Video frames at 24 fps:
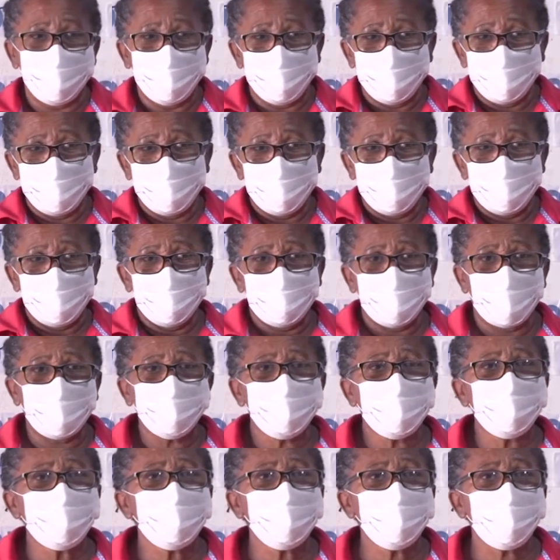é,
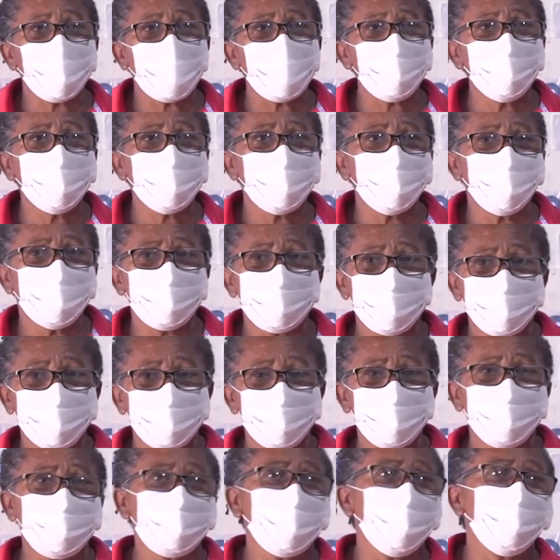abençoado com essa
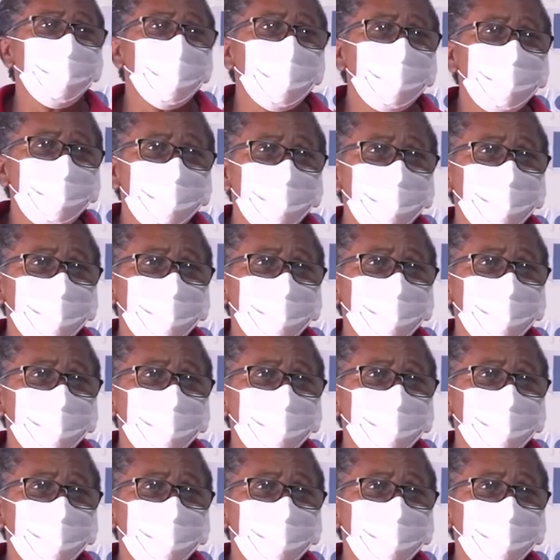cesta básica